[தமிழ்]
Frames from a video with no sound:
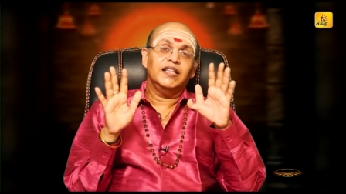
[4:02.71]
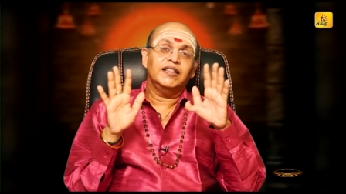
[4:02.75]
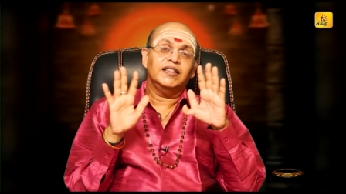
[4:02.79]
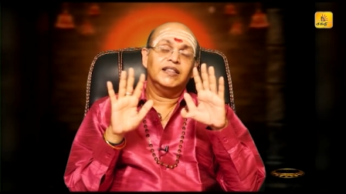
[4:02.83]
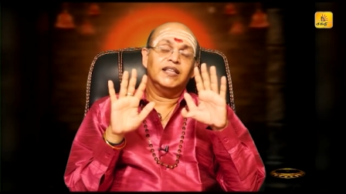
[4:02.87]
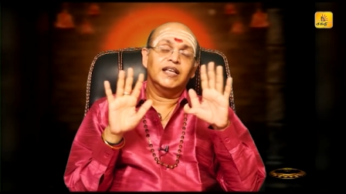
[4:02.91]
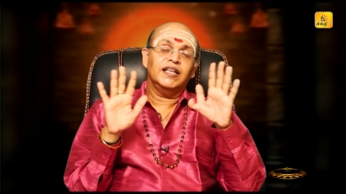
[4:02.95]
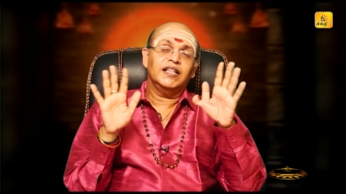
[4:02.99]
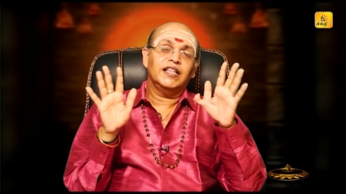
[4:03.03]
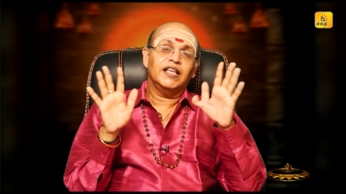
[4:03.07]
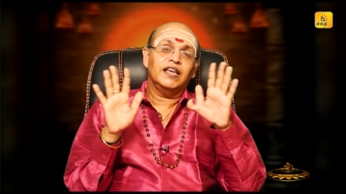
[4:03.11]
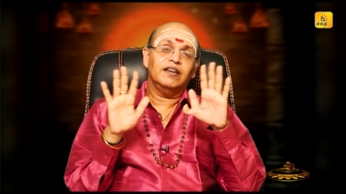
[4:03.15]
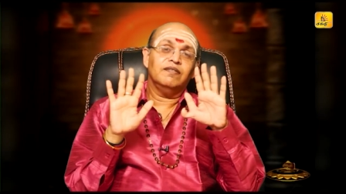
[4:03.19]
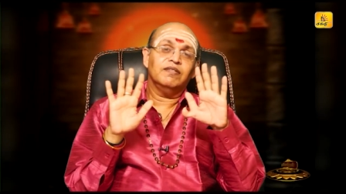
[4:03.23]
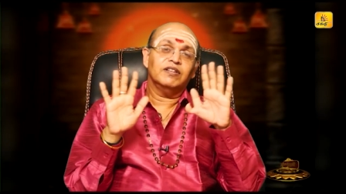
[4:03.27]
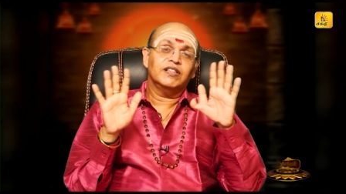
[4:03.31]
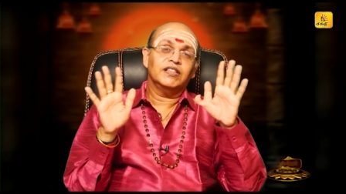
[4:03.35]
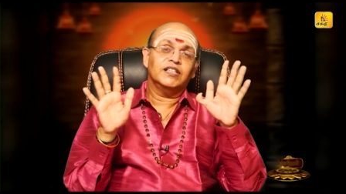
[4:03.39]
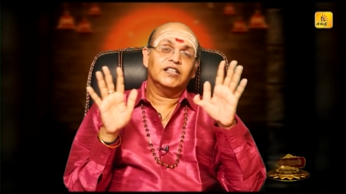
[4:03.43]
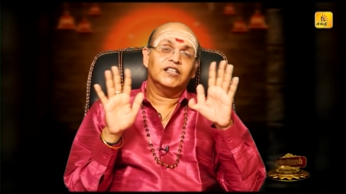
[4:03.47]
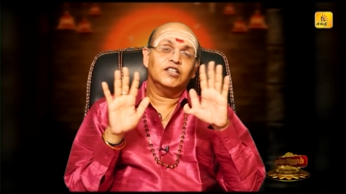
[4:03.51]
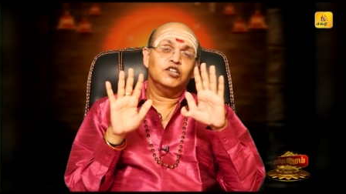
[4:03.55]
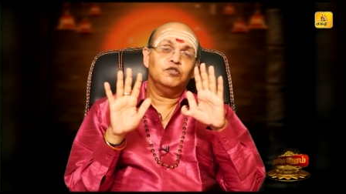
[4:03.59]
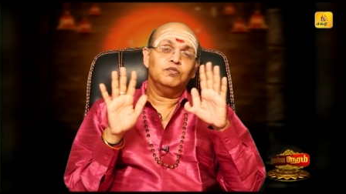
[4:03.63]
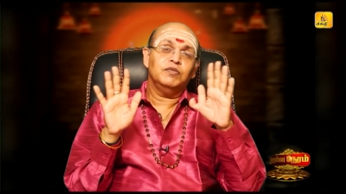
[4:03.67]
எந்த
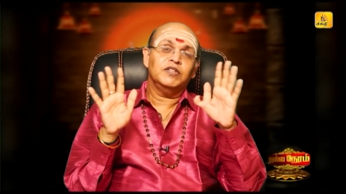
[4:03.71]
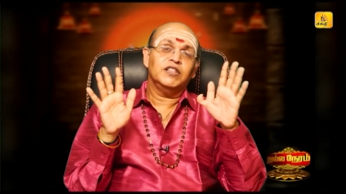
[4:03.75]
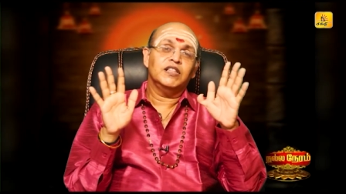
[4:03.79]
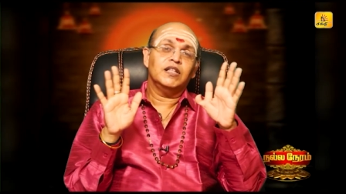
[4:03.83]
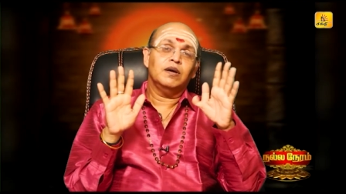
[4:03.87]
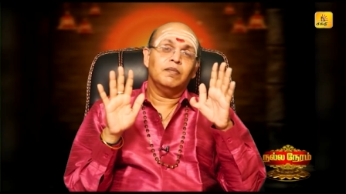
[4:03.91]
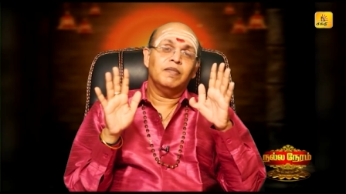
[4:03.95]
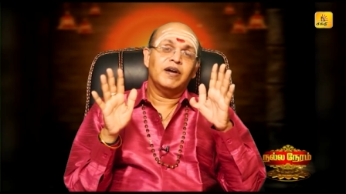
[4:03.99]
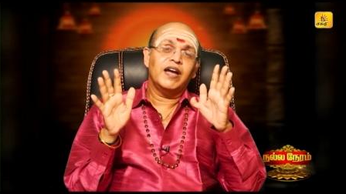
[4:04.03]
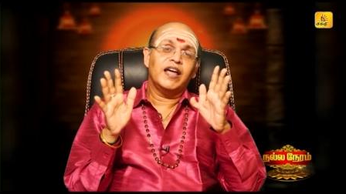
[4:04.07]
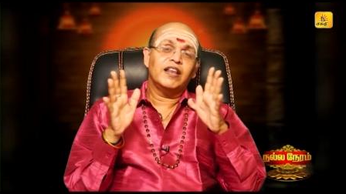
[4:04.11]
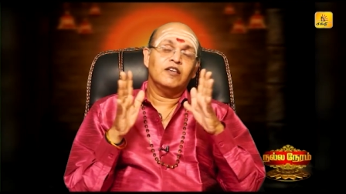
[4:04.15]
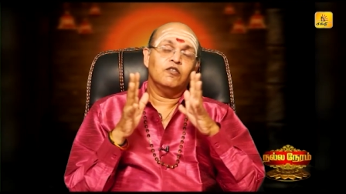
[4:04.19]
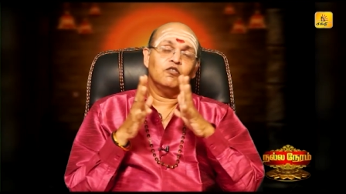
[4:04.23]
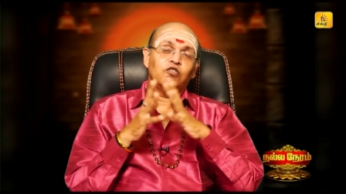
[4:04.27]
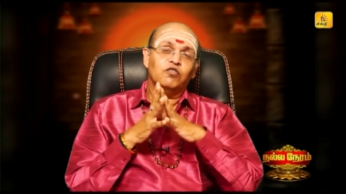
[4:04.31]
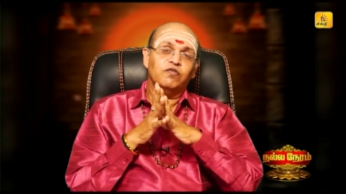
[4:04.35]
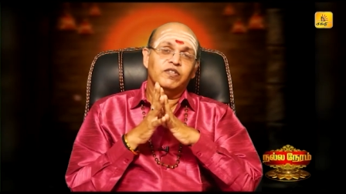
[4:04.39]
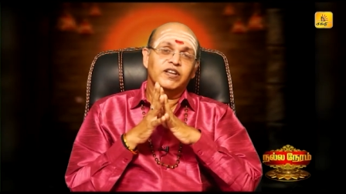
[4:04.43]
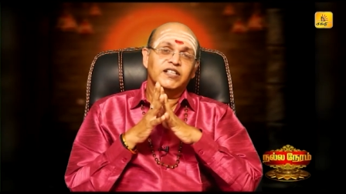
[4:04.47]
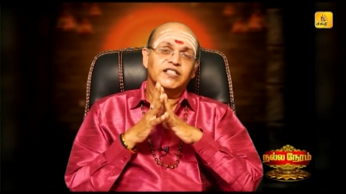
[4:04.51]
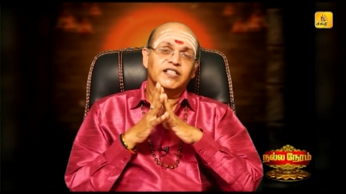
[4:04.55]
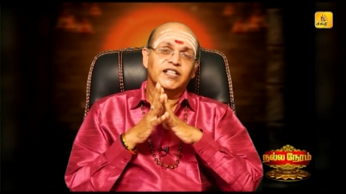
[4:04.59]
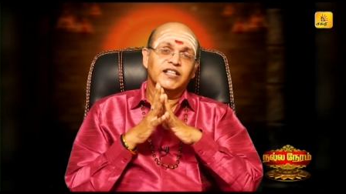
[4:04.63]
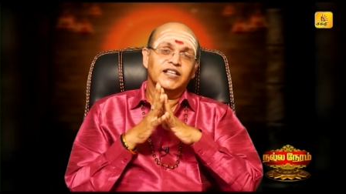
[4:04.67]
தெய்வத்துக்கும் இந்த மாதிரி
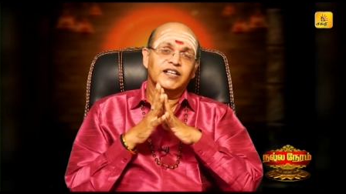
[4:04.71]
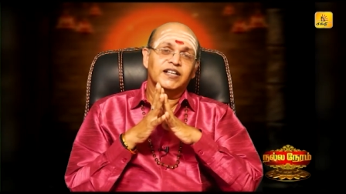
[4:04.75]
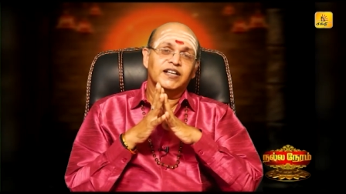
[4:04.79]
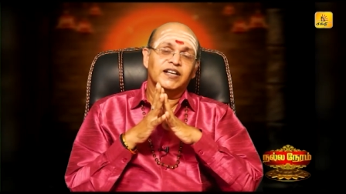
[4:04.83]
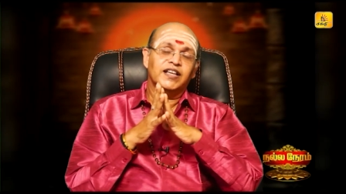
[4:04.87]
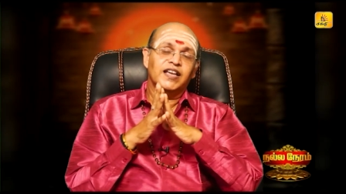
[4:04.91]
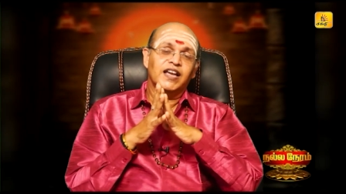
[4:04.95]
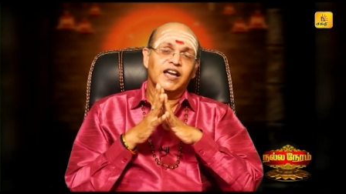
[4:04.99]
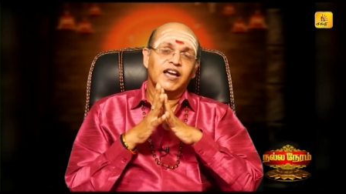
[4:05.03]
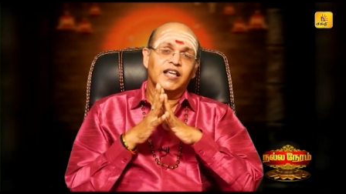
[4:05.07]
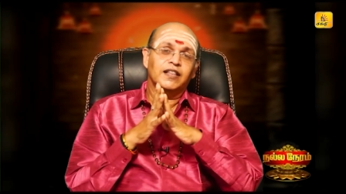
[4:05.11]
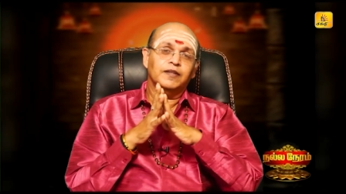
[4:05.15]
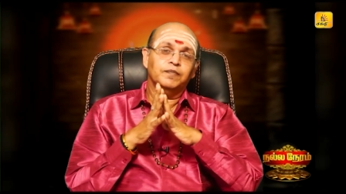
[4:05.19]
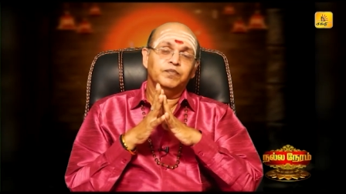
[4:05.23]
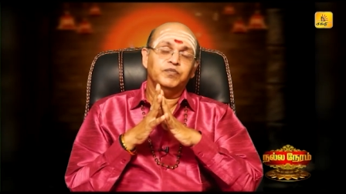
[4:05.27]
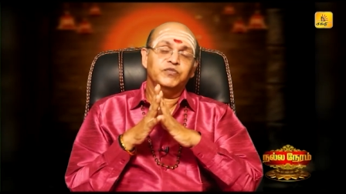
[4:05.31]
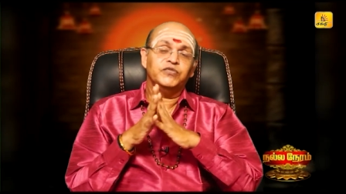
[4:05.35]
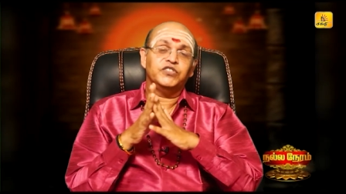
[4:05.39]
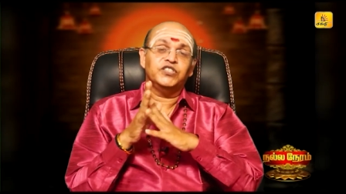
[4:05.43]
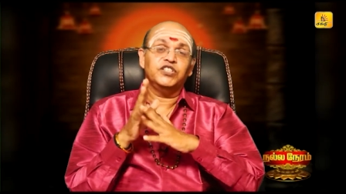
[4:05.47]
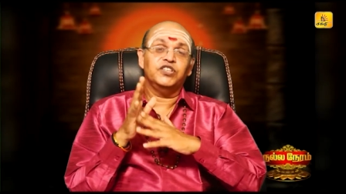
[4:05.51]
ஒரு வசதி கிடையாது